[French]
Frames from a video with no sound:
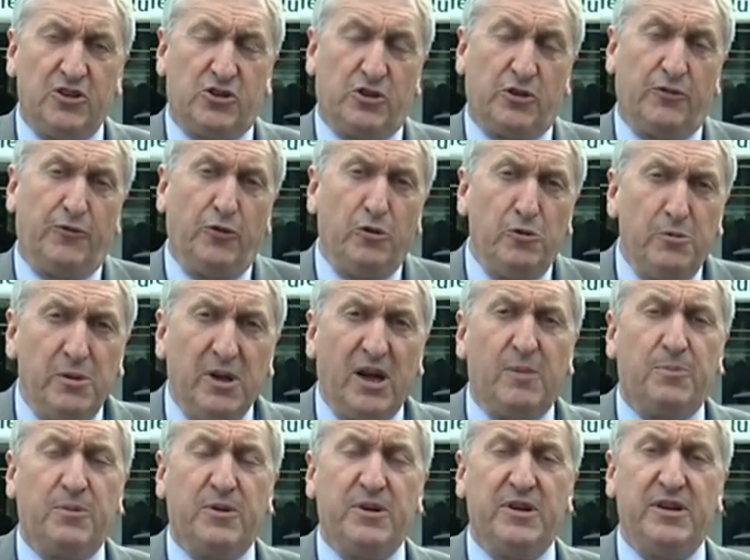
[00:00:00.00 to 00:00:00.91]
Je veux lui
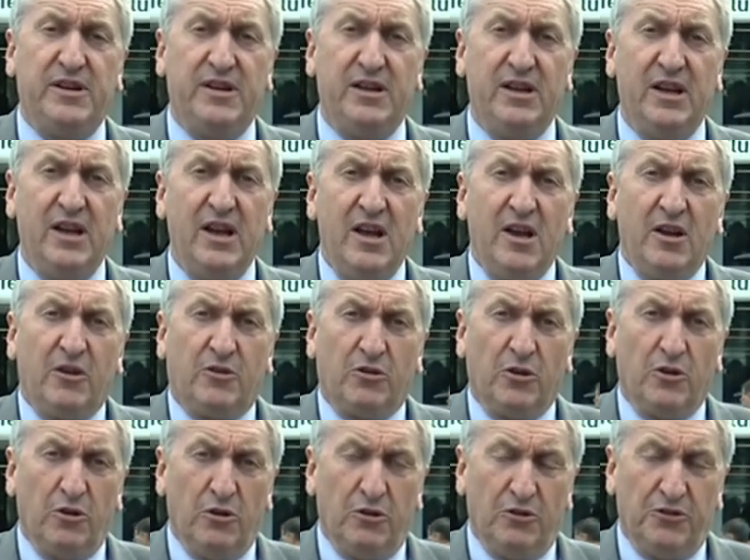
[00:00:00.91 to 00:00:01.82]
rappeler
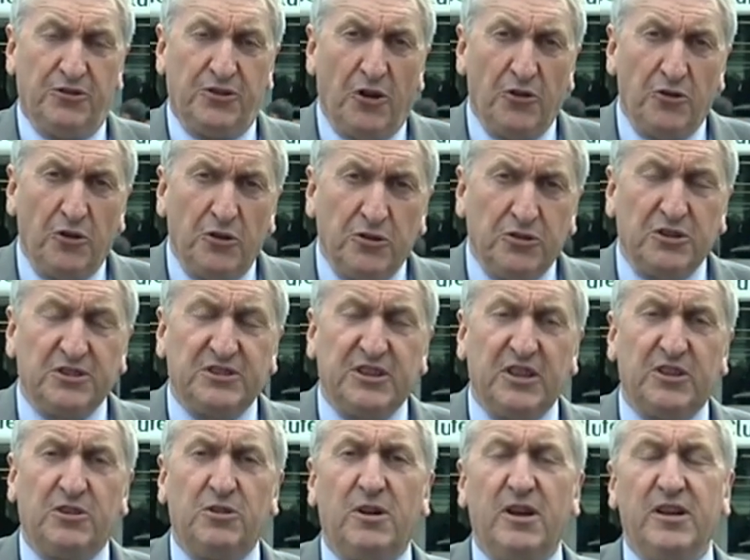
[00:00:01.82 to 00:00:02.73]
que dans notre
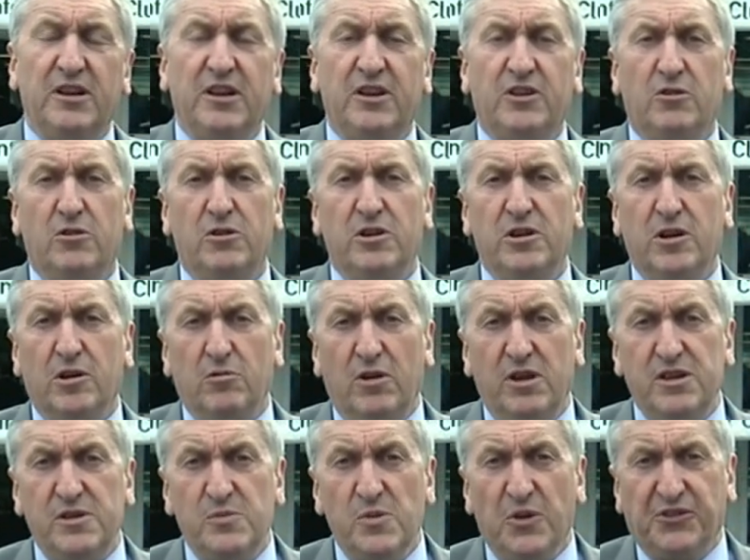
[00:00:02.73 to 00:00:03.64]
secteur agricole et
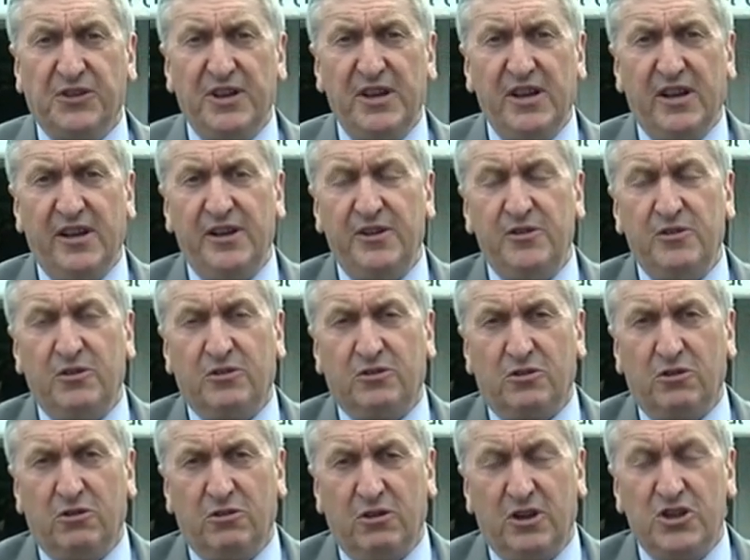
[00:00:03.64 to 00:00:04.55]
agroalimentaire, et
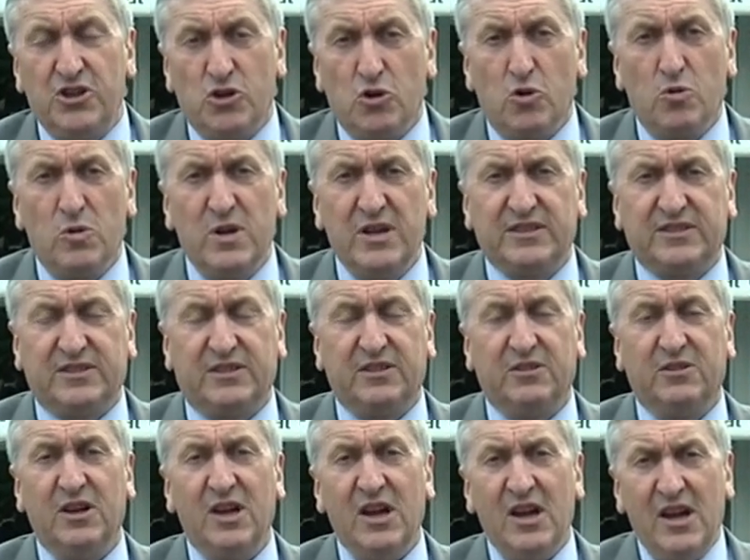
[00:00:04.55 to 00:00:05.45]
notre région ouest
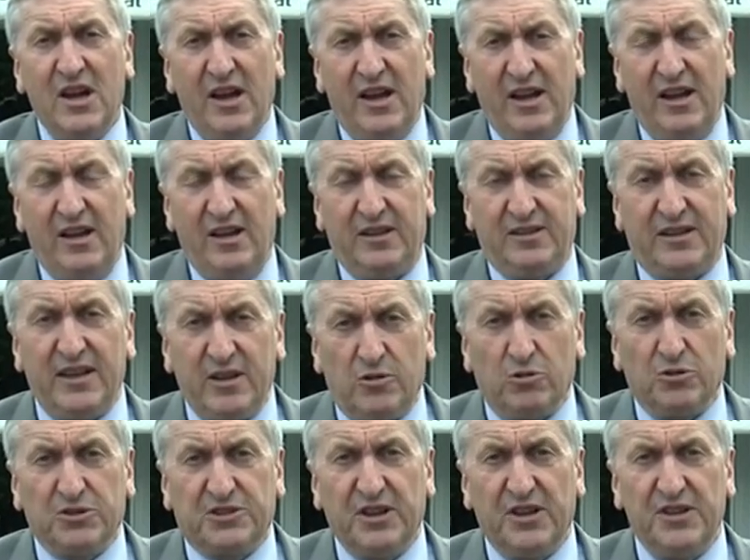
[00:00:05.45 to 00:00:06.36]
est très
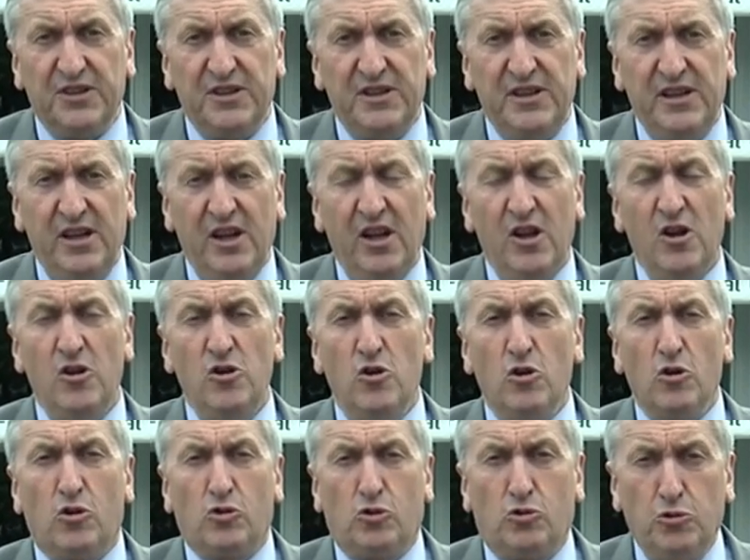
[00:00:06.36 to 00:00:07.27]
concernée,
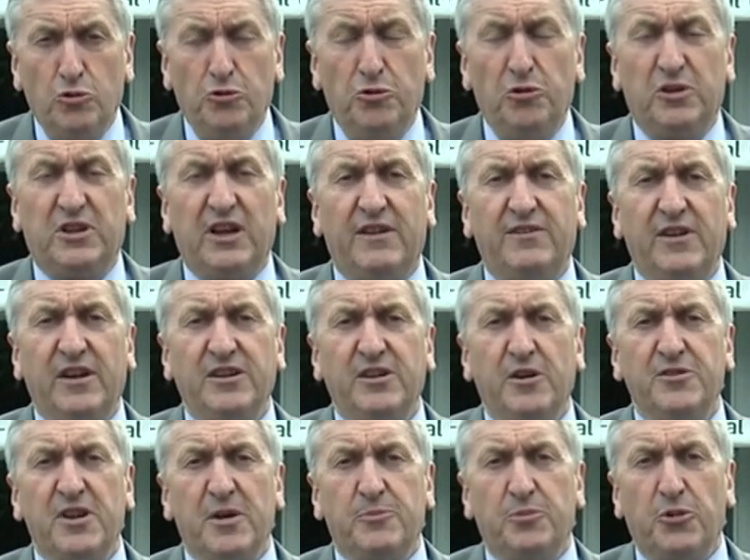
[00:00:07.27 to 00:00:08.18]
le coût du
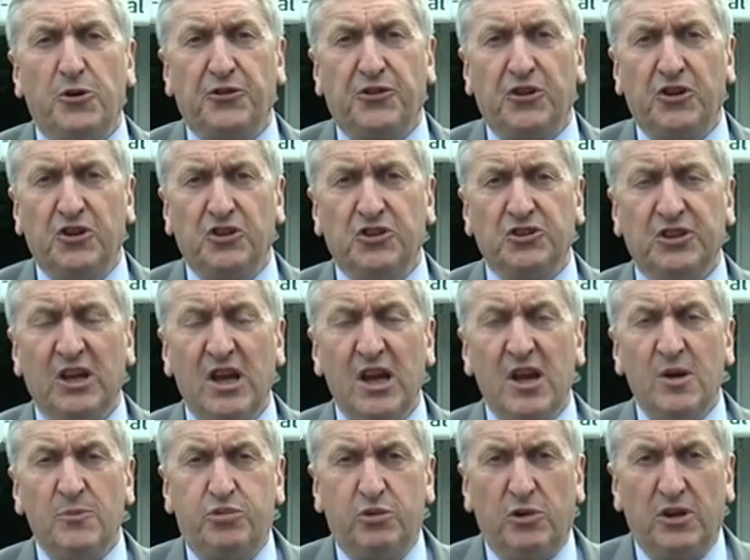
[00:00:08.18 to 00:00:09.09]
travail a une importance
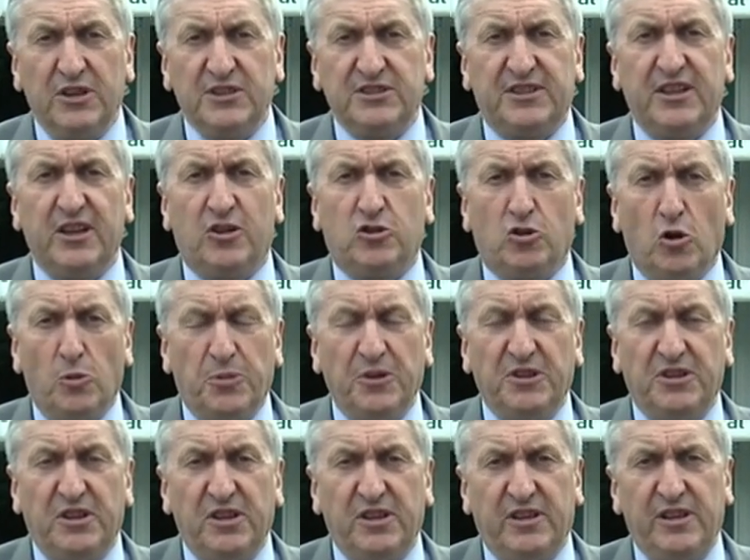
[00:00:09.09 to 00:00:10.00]
pour rester
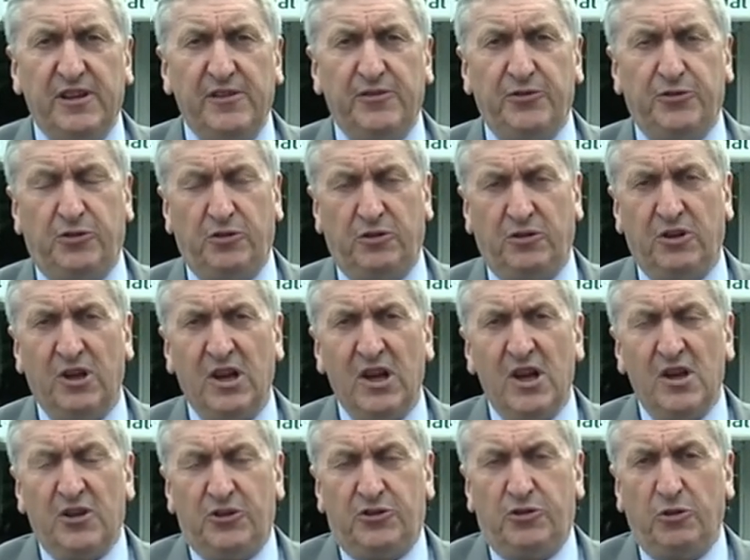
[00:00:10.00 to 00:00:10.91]
compétitif sur,
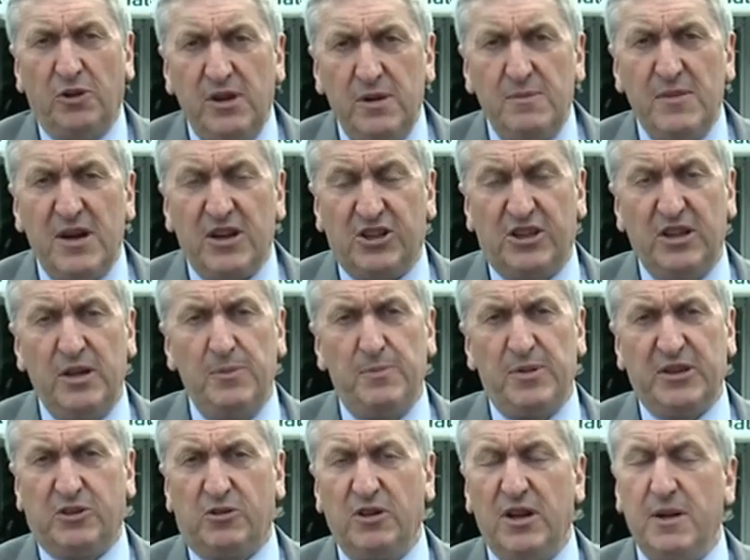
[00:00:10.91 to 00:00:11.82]
sur les marchés
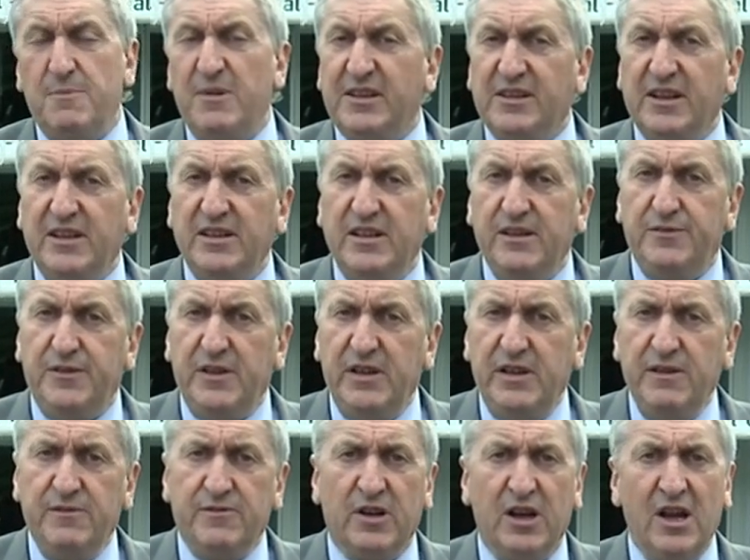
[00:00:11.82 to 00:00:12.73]
parce que la bataille est
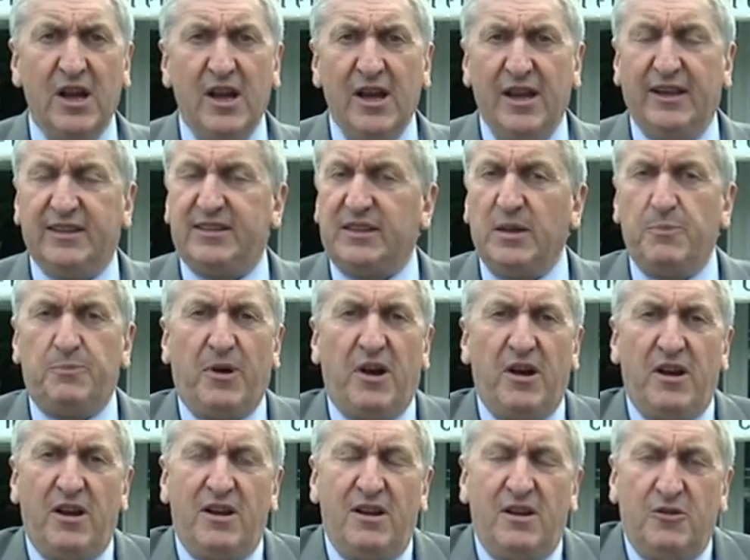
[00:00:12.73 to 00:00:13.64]
vive et ce n'est
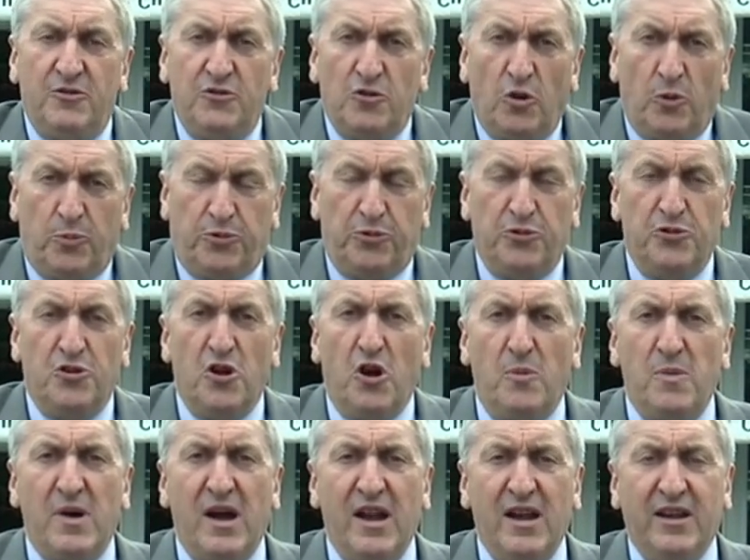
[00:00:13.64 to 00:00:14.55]
pas non plus
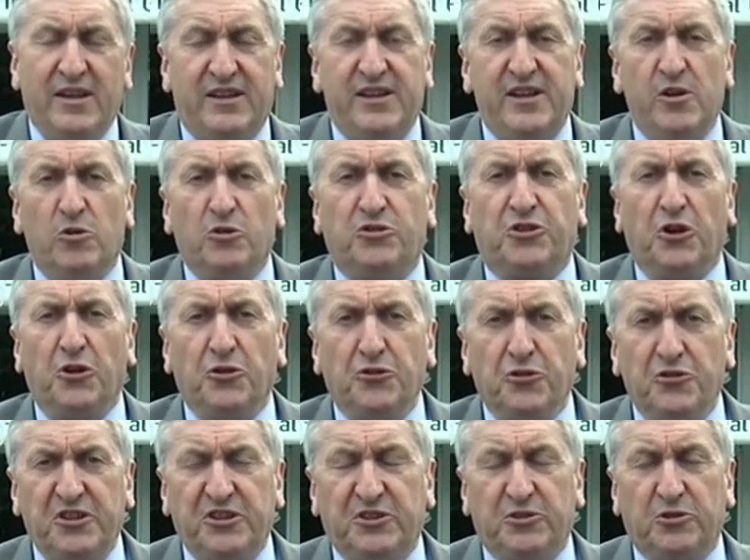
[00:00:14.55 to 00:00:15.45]
normal qu'il y ait autant
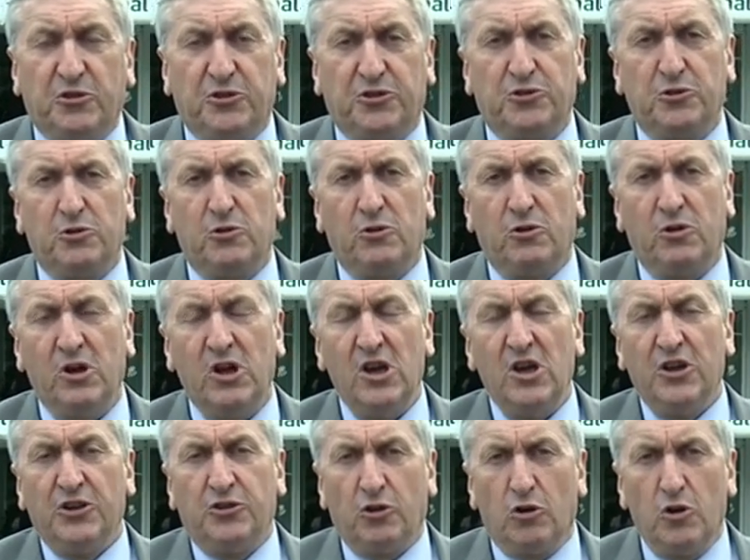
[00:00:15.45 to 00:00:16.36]
de distorsions
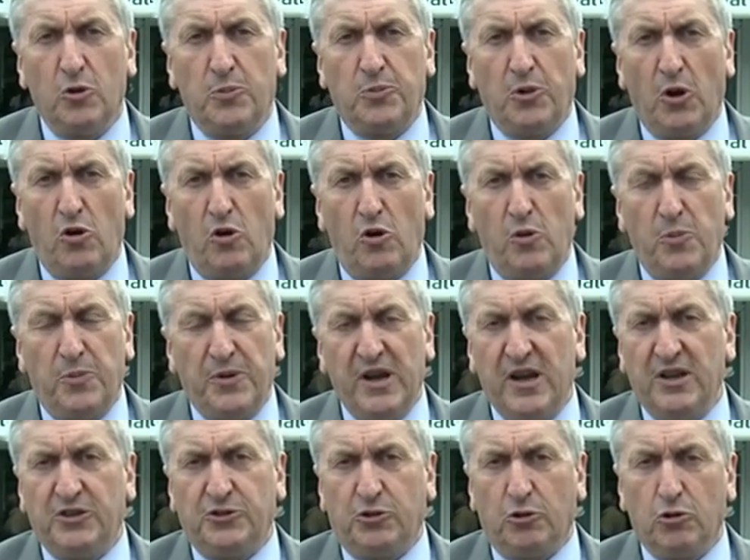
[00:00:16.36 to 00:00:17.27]
sur le plan
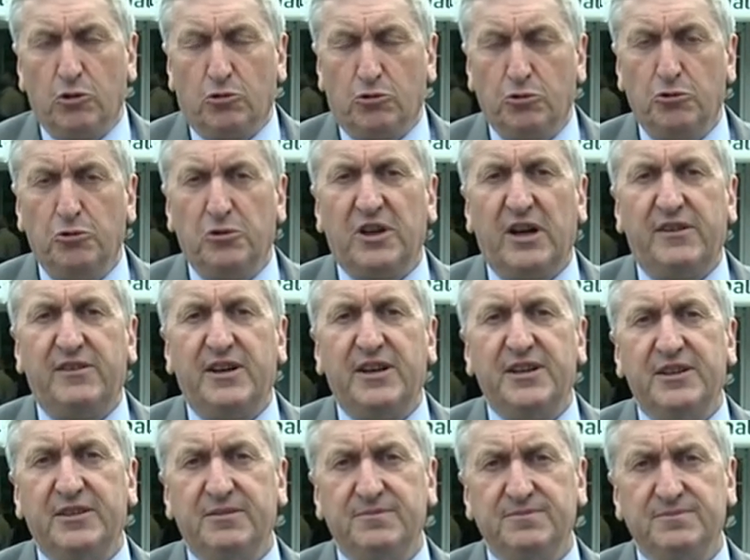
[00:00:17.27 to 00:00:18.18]
européen sur le coût du
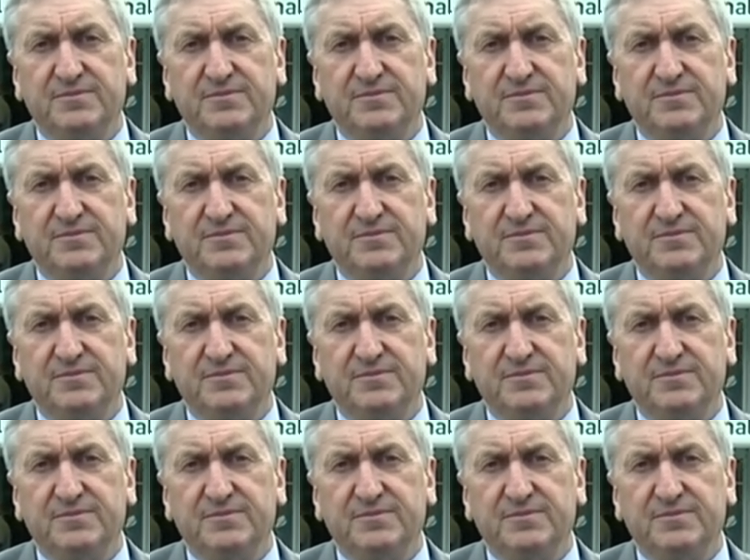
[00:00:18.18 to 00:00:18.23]
travail.